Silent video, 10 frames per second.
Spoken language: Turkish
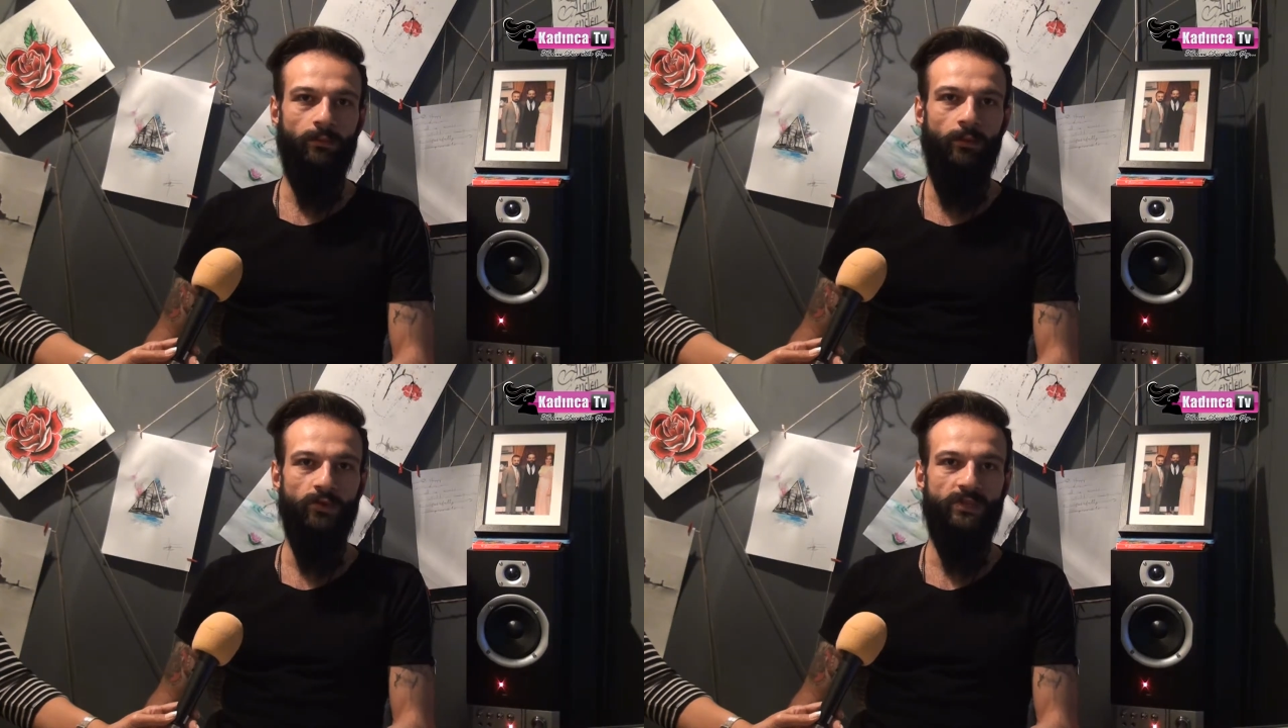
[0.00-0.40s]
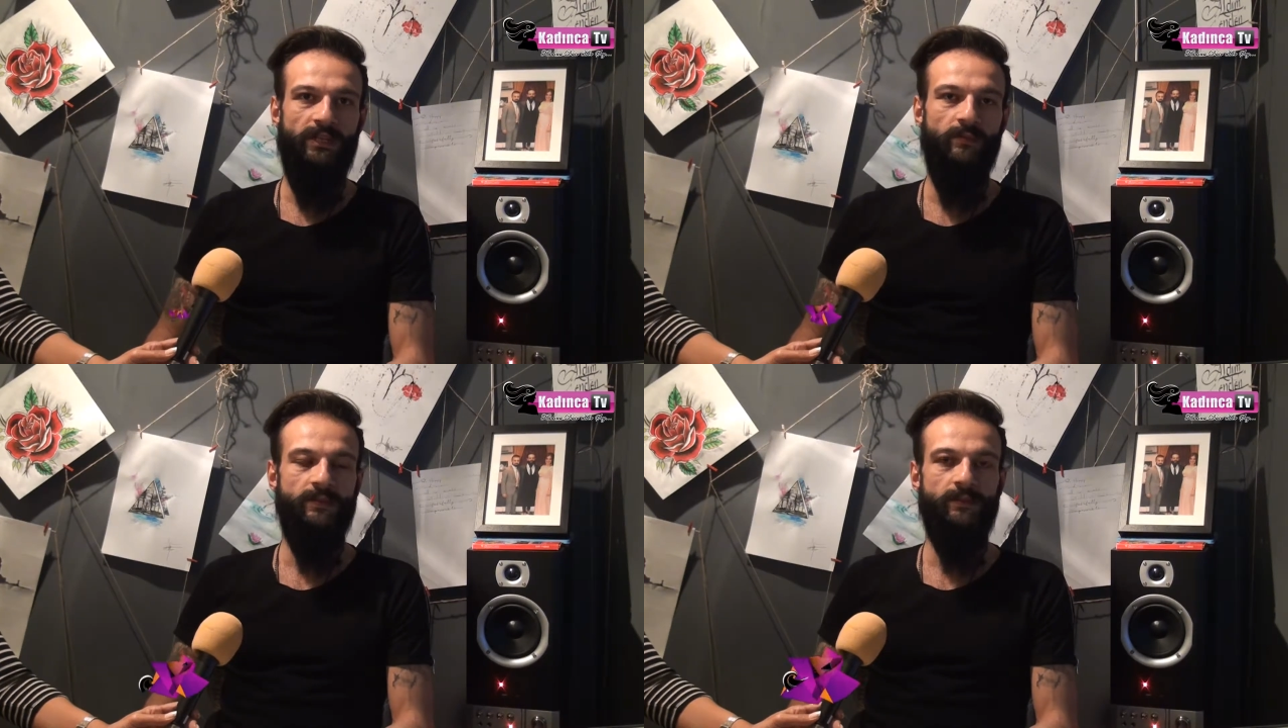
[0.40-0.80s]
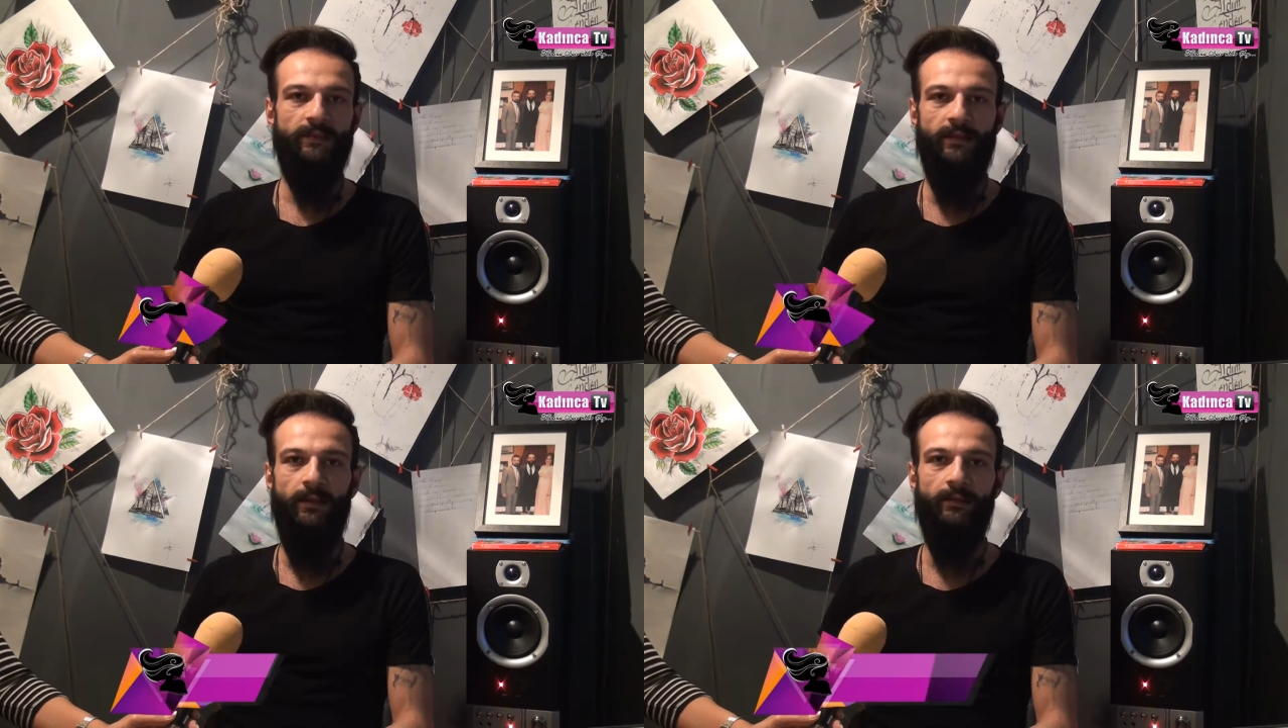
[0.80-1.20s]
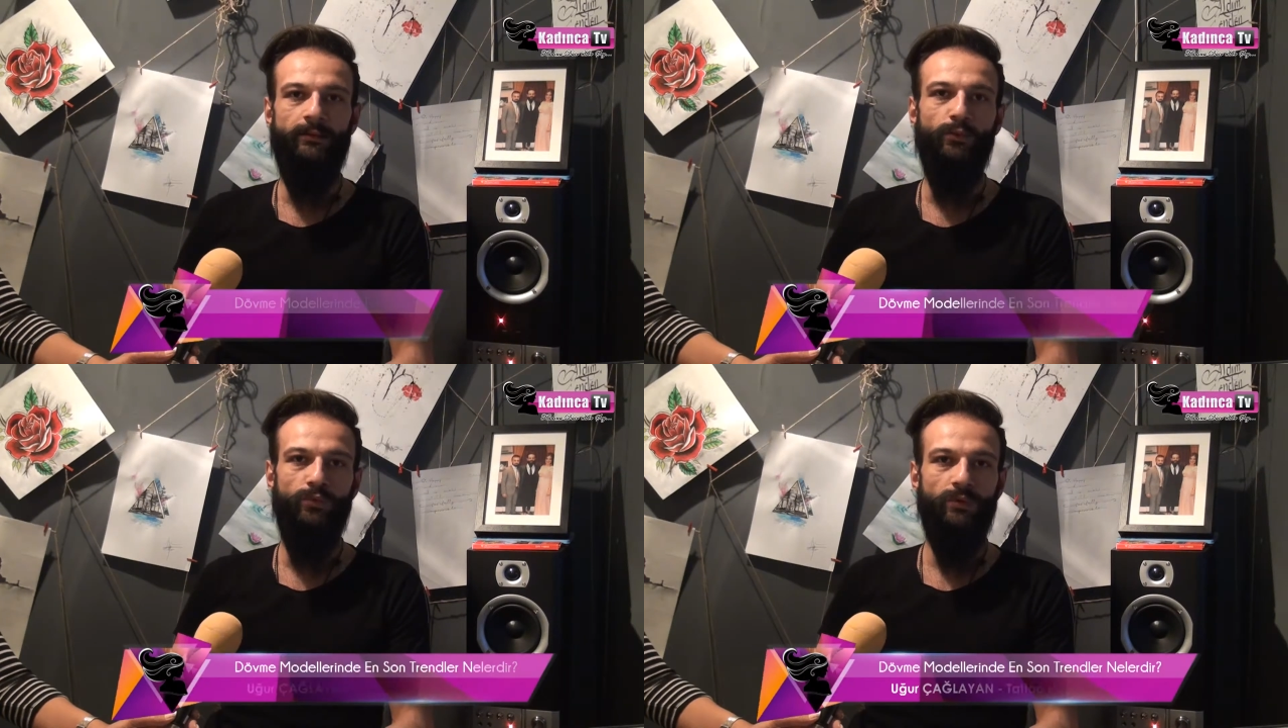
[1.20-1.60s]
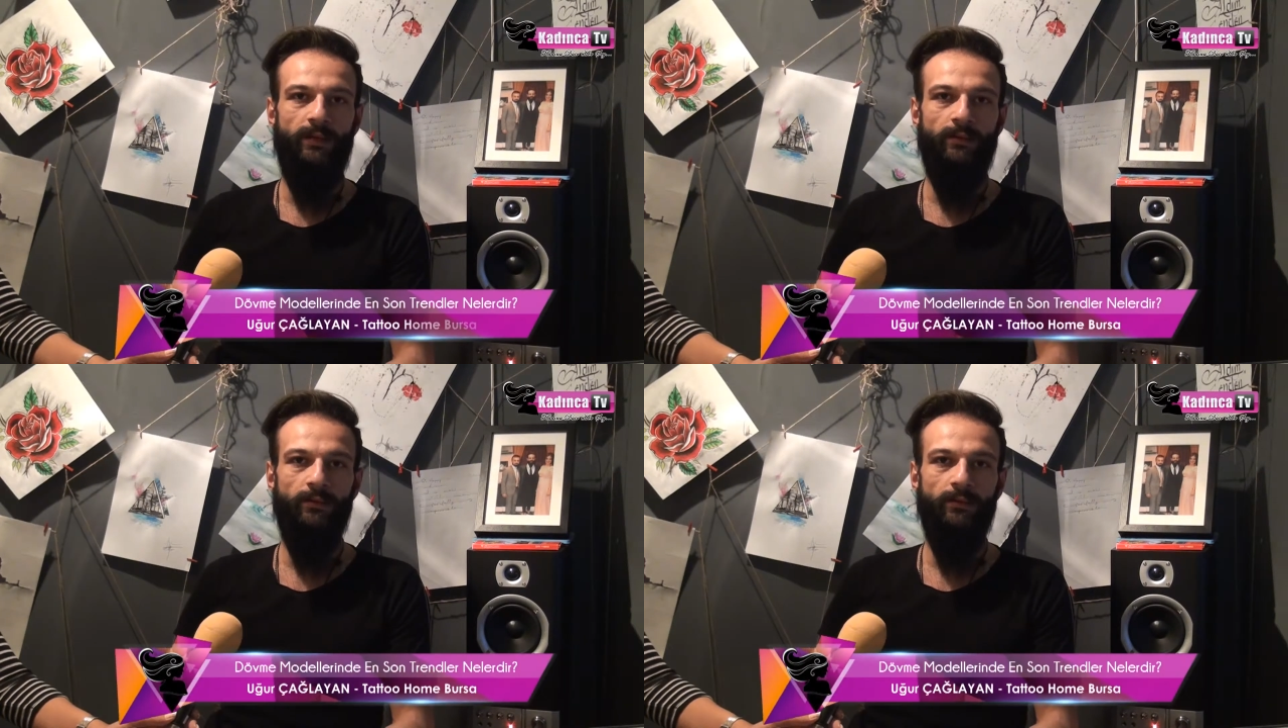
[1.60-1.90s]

önceliğimiz genellikle ünlüler.